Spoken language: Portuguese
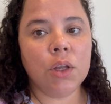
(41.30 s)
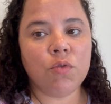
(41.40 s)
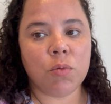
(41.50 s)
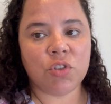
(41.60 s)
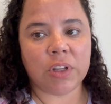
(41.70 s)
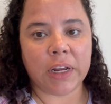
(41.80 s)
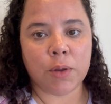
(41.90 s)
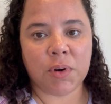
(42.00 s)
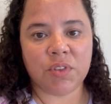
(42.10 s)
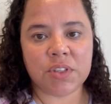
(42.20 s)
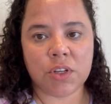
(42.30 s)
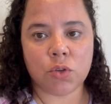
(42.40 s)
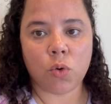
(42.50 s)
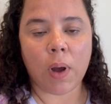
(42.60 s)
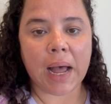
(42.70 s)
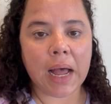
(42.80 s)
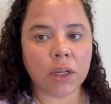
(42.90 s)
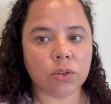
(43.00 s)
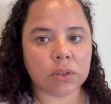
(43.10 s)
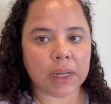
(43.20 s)
Vou mostrar aqui para vocês o
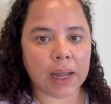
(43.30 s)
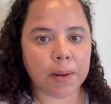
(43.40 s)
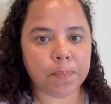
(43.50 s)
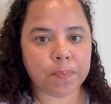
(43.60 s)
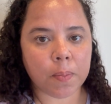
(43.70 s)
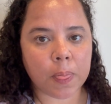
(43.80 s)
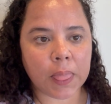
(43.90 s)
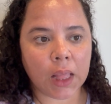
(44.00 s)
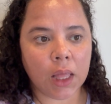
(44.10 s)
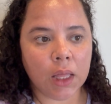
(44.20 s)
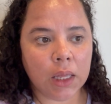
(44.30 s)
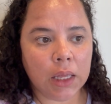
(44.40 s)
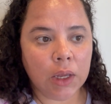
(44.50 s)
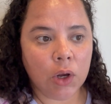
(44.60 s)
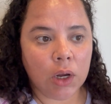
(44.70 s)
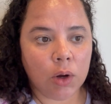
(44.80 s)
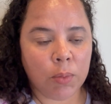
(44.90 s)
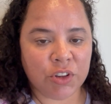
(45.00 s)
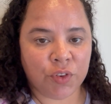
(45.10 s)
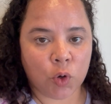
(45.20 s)
quarto, tá?
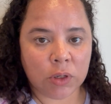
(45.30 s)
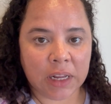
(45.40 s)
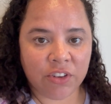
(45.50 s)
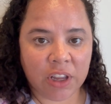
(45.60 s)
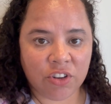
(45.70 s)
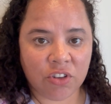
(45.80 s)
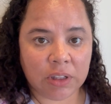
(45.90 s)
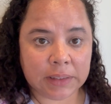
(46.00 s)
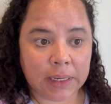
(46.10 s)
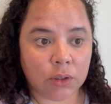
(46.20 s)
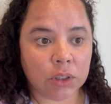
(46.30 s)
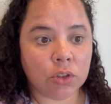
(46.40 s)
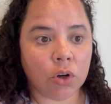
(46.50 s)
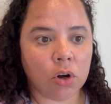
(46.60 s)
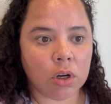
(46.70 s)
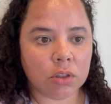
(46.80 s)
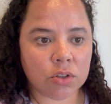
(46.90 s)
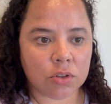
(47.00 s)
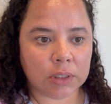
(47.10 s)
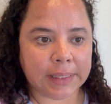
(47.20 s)
Uma dificuldade que a gente está tendo em todos
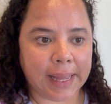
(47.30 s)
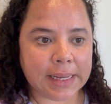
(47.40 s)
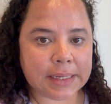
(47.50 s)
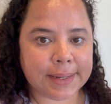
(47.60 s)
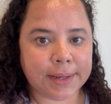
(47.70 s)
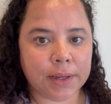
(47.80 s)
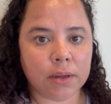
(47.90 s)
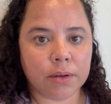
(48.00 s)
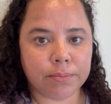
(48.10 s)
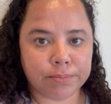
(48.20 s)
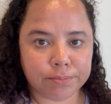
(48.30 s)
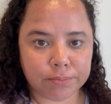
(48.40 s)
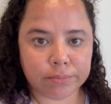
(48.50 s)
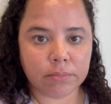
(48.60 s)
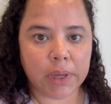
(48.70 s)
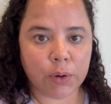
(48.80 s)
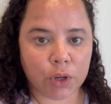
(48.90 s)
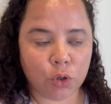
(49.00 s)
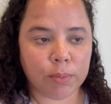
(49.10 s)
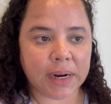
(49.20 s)
os hotéis aqui, meio
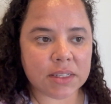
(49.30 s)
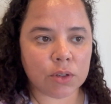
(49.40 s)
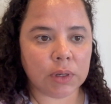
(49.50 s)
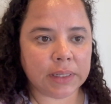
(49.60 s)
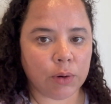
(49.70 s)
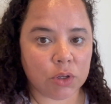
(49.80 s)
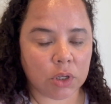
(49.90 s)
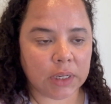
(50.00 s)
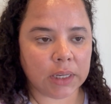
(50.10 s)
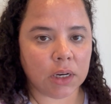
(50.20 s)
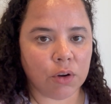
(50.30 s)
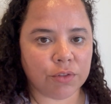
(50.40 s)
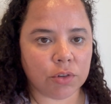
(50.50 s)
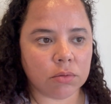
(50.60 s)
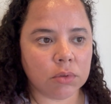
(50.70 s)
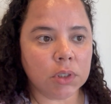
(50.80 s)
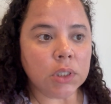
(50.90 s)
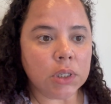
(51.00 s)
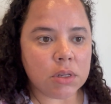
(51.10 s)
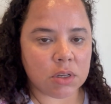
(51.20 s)
que do Brasil até, não é só daqui não, viu?
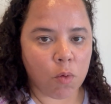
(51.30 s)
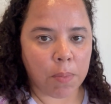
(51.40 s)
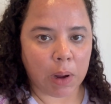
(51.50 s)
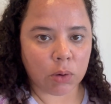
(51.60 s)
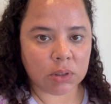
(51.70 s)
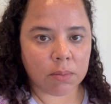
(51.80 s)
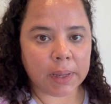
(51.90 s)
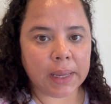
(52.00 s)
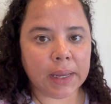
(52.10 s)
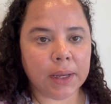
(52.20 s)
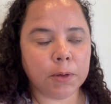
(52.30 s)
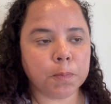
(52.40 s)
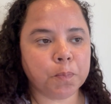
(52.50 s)
São Paulo também,